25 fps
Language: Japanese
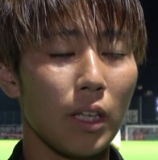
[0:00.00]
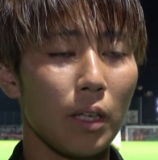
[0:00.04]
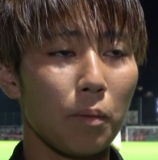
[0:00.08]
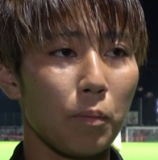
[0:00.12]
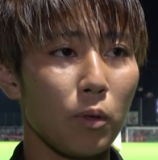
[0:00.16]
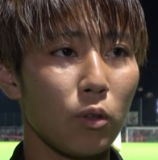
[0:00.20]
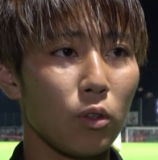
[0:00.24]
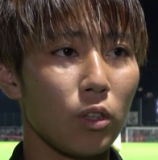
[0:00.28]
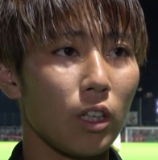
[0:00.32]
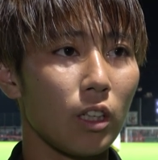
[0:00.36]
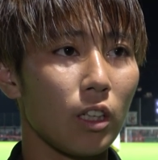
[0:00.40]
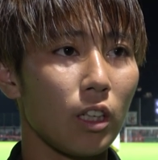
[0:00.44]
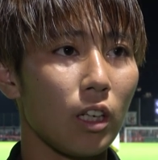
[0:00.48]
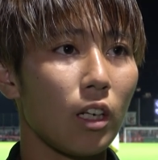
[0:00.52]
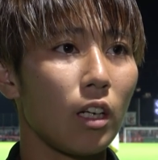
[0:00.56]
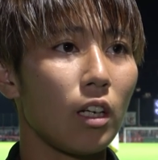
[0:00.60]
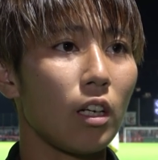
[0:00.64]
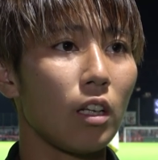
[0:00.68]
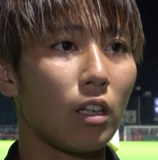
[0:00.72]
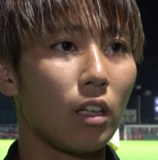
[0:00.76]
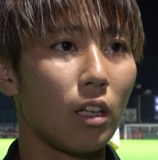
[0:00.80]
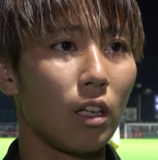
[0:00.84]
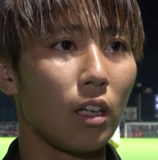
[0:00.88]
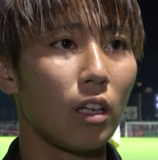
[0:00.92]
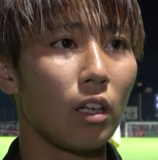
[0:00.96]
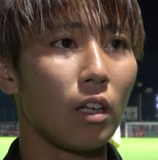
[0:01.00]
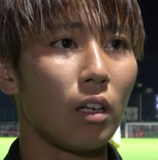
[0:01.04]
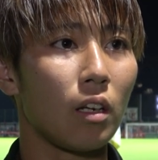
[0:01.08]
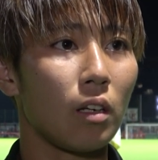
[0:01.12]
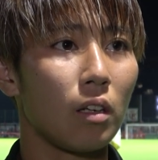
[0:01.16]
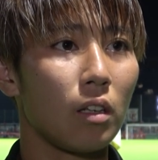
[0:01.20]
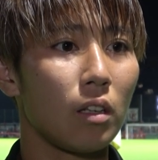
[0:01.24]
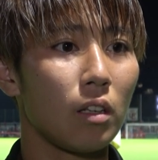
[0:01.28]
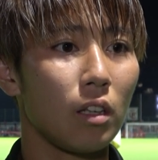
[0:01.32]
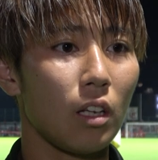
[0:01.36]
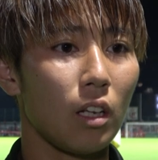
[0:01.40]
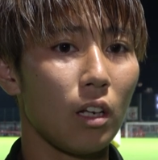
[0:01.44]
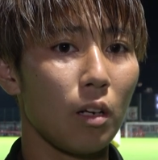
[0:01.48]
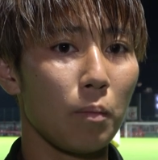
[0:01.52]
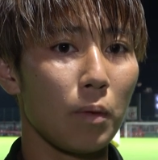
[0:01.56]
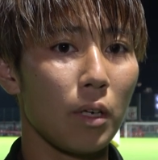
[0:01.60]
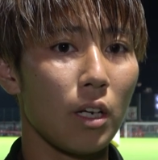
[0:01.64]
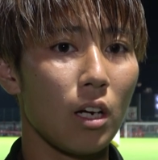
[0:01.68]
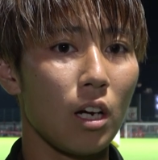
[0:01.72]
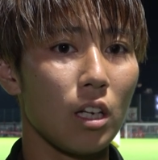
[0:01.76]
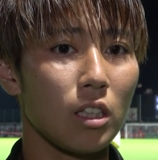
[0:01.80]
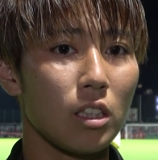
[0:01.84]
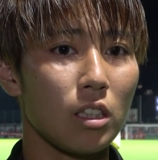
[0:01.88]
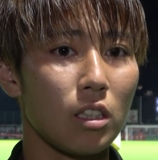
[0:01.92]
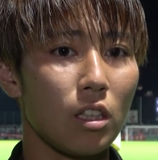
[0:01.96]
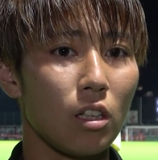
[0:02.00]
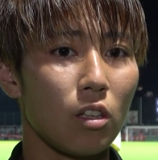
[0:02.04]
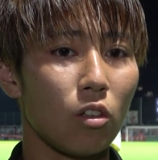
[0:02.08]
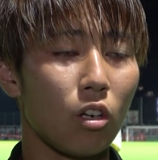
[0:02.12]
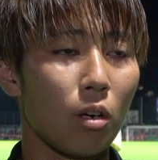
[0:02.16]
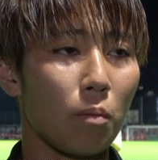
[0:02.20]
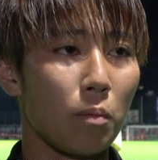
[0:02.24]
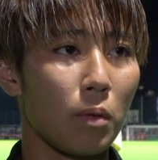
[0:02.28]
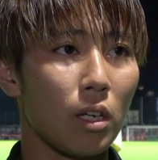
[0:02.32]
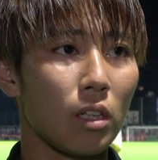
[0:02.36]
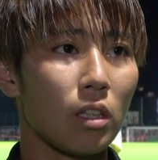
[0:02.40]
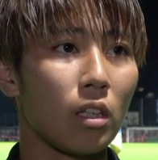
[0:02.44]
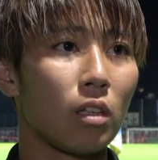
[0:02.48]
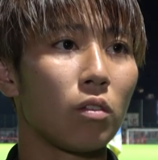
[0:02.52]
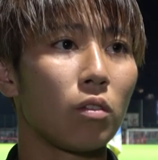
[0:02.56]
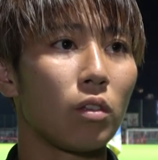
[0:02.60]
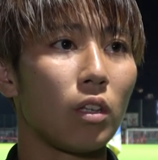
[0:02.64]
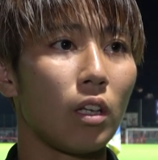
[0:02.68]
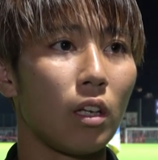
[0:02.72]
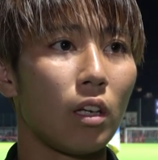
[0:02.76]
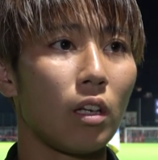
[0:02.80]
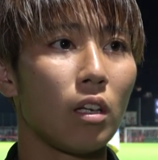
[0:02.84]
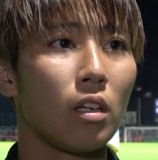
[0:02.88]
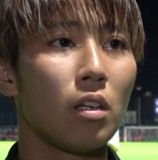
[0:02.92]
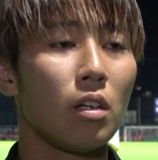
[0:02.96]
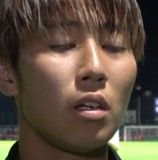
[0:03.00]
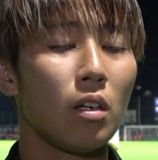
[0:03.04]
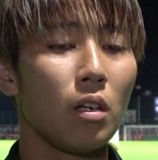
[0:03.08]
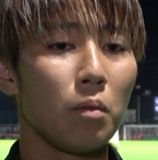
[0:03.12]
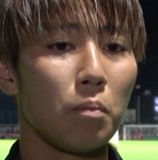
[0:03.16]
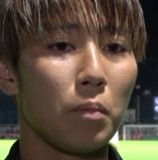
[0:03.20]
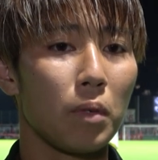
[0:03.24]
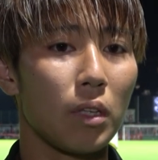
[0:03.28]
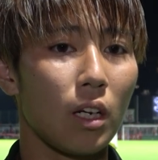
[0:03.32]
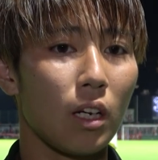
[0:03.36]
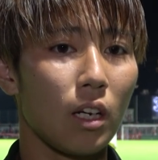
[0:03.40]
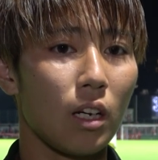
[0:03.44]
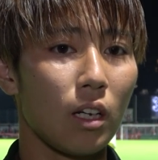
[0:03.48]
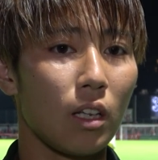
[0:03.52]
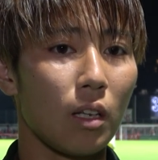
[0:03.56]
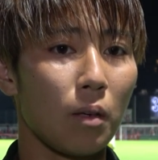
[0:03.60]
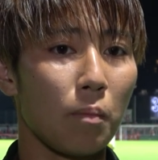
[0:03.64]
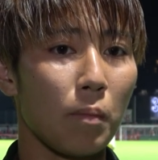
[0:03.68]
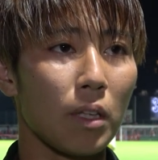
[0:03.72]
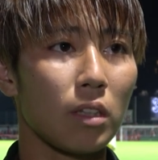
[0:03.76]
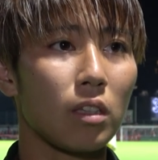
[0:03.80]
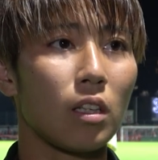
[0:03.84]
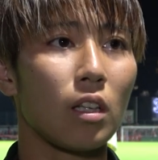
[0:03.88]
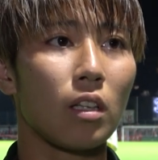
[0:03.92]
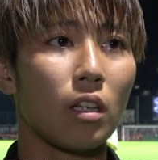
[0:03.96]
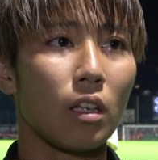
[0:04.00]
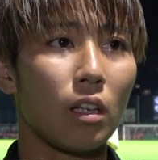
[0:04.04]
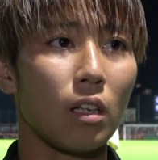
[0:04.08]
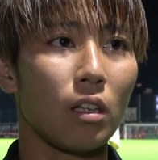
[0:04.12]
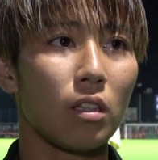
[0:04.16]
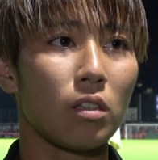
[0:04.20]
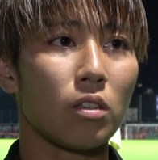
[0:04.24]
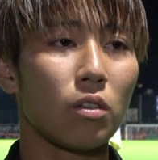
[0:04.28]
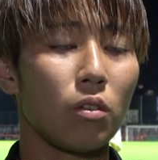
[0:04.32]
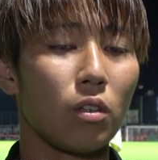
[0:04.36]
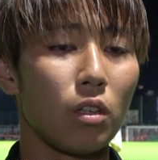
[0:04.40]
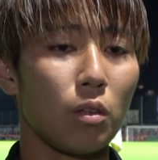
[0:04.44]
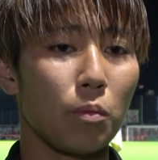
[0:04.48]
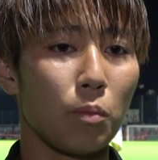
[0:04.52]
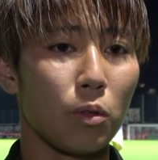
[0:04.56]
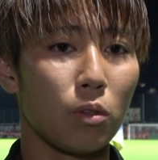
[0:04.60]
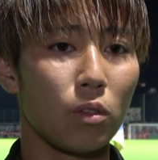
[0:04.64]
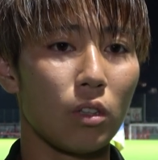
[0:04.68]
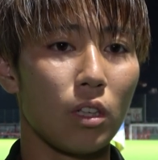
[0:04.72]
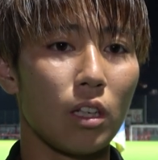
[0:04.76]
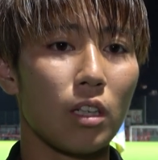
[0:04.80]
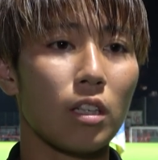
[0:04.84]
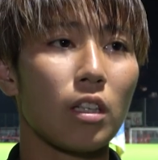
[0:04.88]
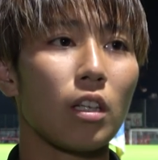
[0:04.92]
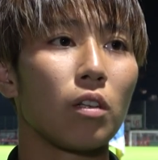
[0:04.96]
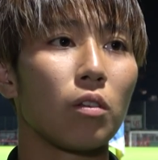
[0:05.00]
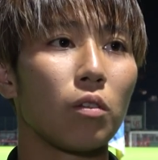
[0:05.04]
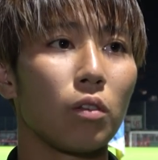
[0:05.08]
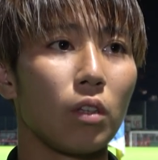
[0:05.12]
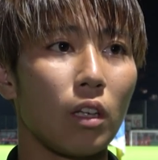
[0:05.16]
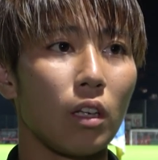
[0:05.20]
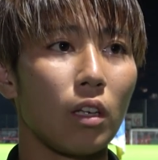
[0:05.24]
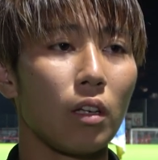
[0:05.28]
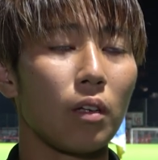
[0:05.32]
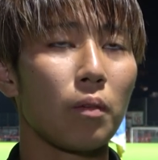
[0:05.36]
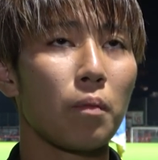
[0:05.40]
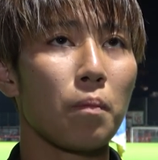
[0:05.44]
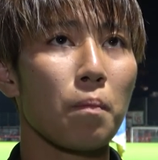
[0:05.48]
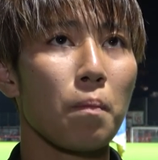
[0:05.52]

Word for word: ボールが流れて七海が走っているのが見えたので、中で待っててすごいいいボールが来たので、